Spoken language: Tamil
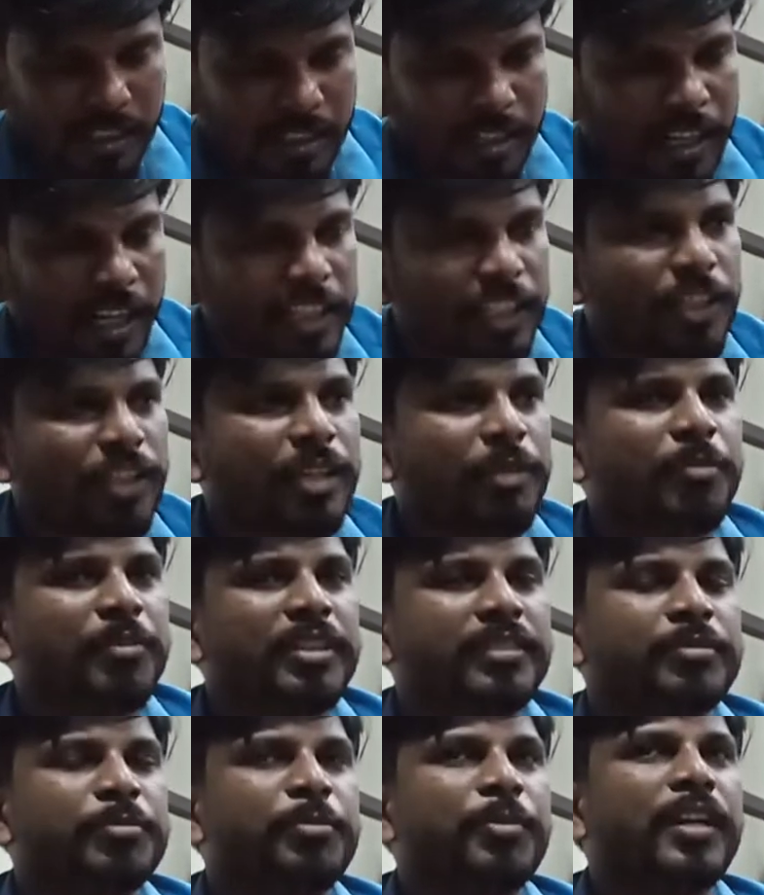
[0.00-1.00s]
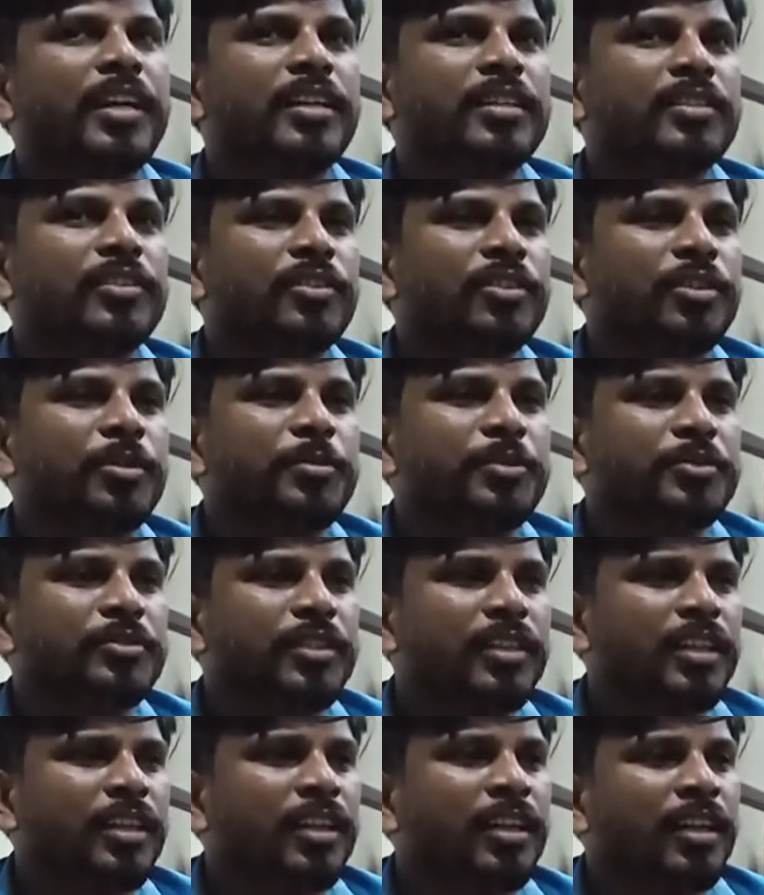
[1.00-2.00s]
கதையை ரொம்ப சிம்பிளாக எடுத்துக்கிறோம் அப்படின்னு
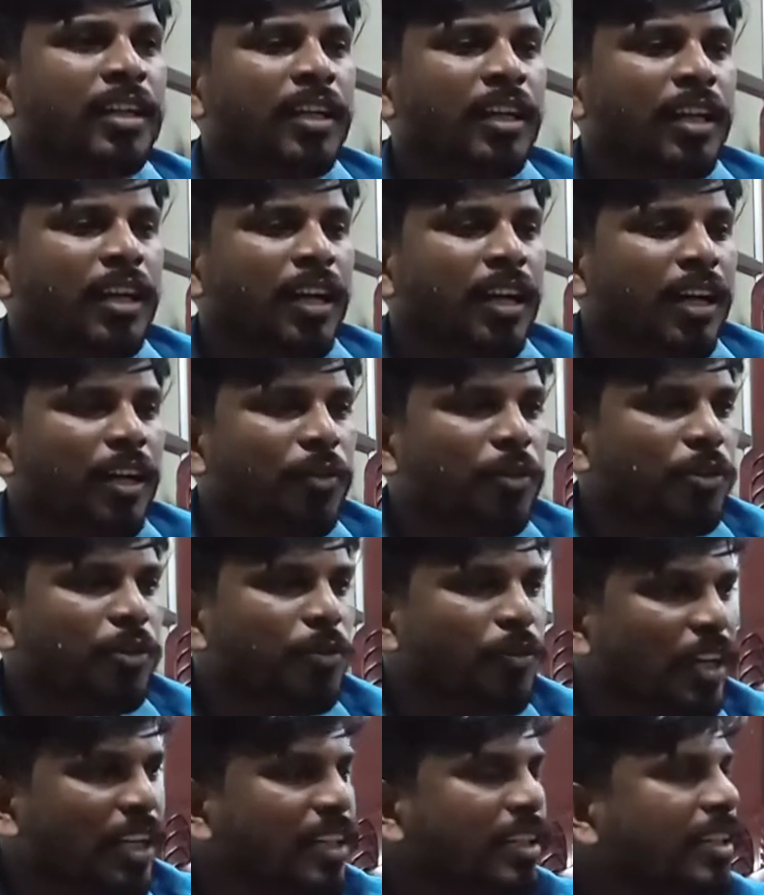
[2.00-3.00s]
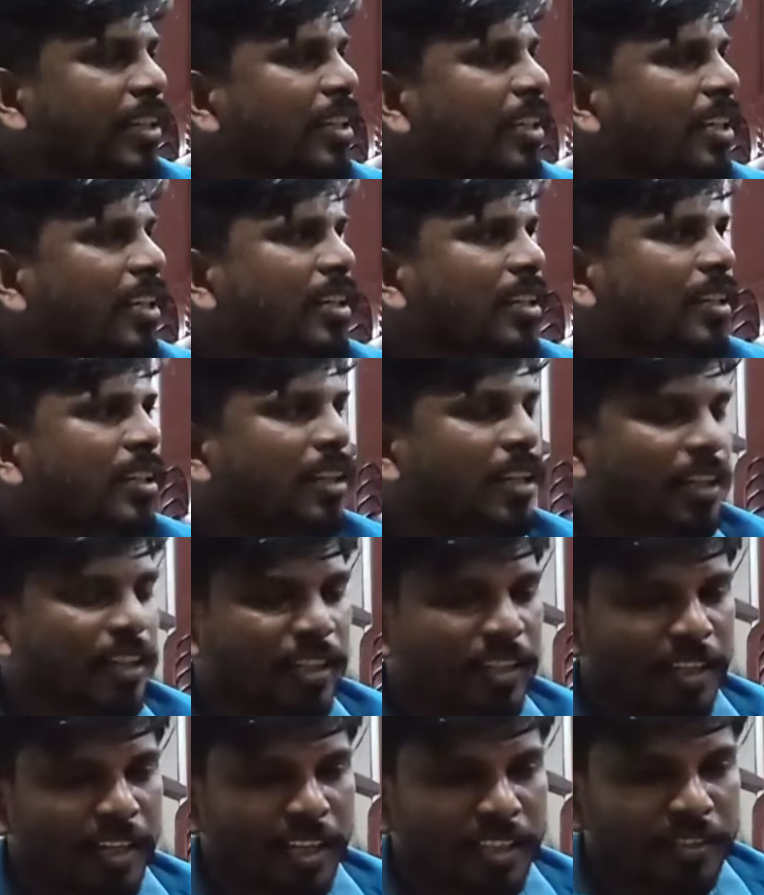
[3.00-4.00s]
சொன்னால் ஒரு வழக்கறிஞராக இருக்கிறாங்க
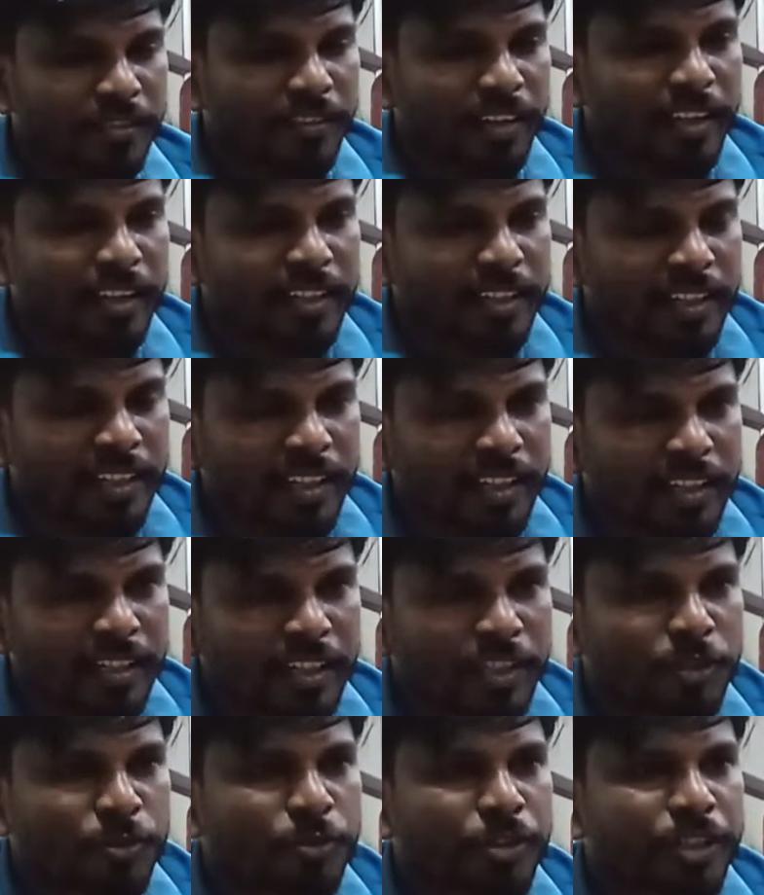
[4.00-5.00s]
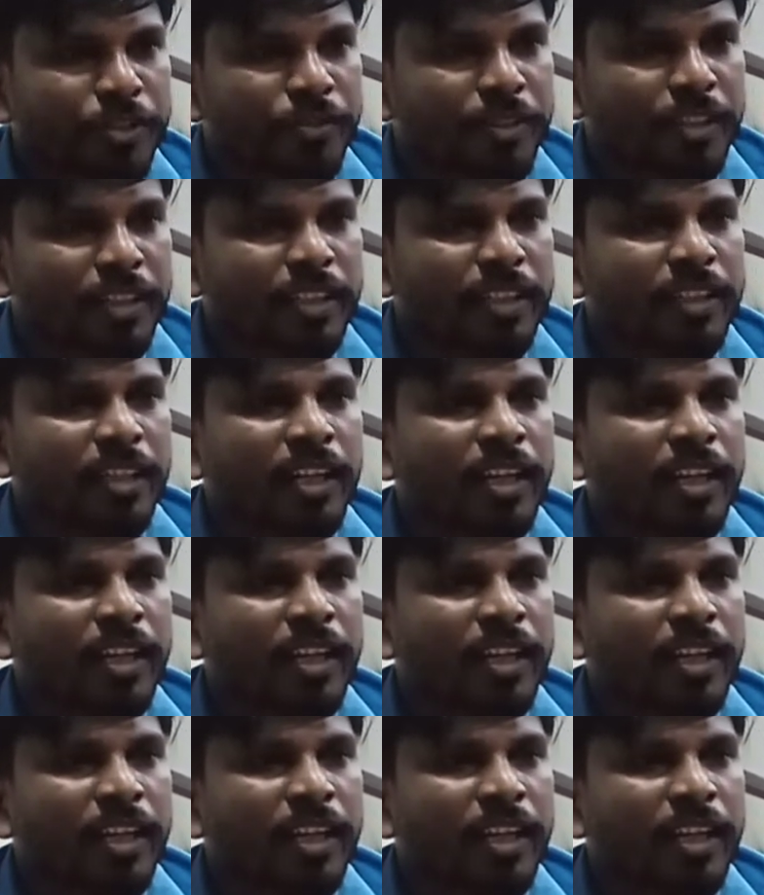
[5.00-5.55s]
அந்த வழக்கறிஞராக இருக்கக்கூடியவங்க